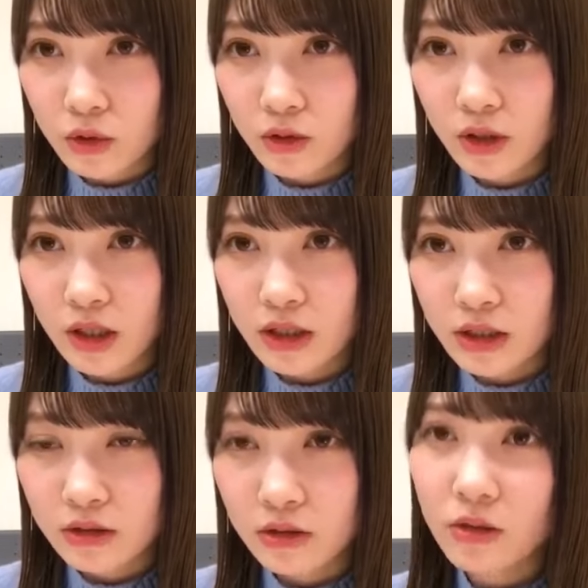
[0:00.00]
んよくあ
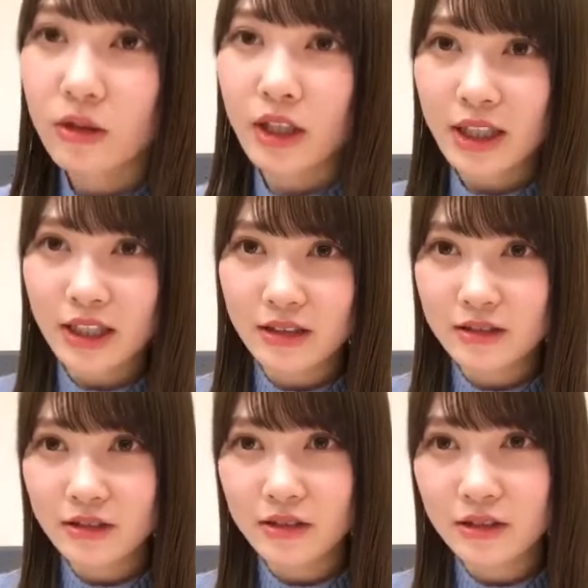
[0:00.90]
り行くどう、ありが
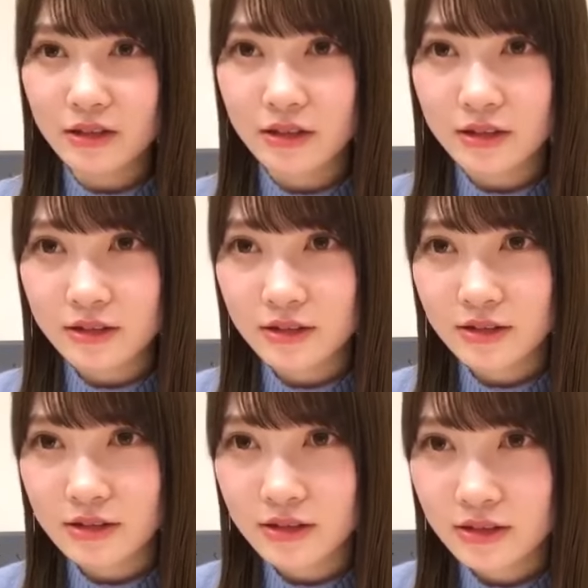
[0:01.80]
と
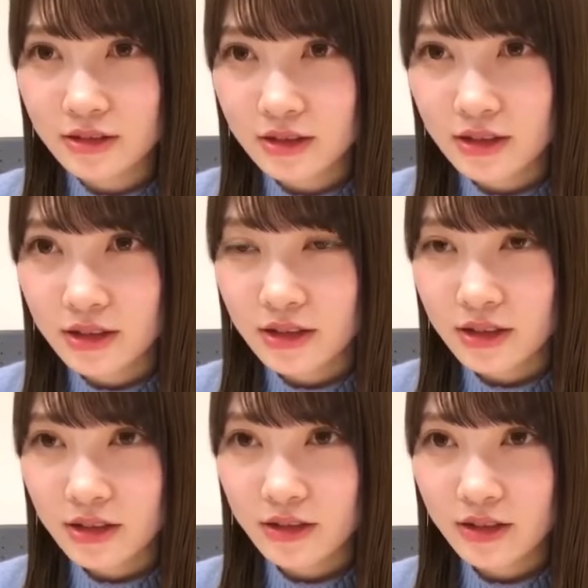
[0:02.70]

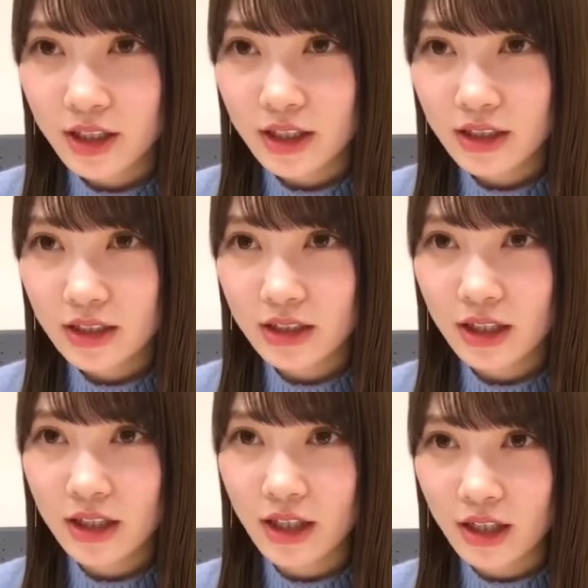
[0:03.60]
う。よくあり来
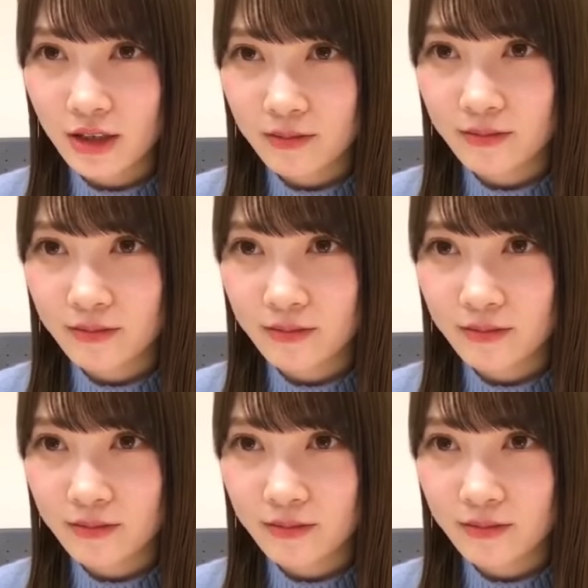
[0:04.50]
てね。